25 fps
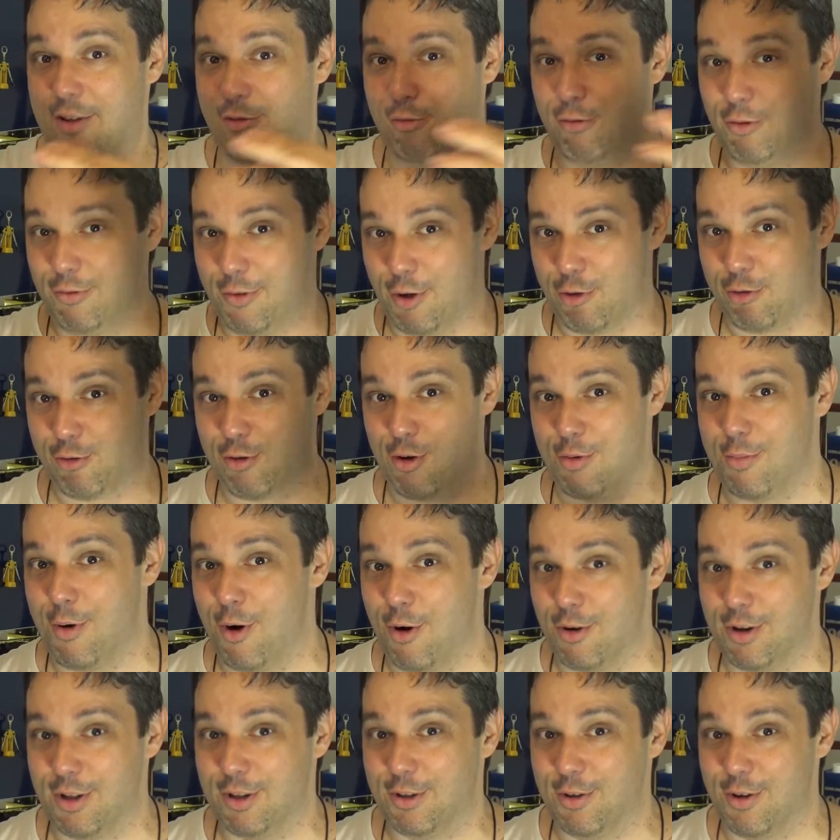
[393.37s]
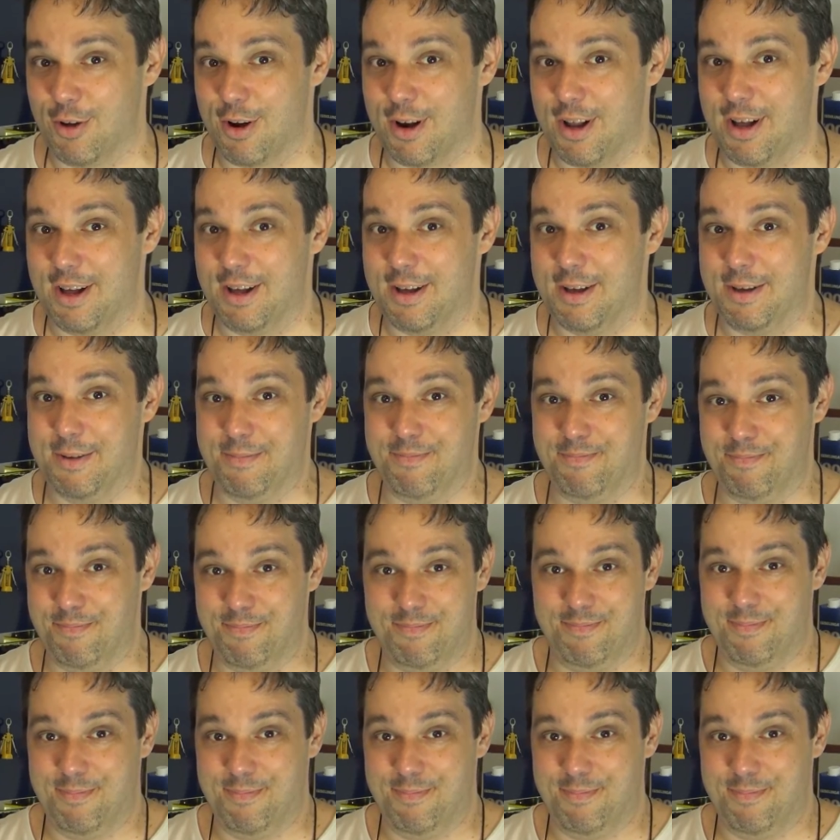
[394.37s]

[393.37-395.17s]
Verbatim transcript: sul vostro monitor eh,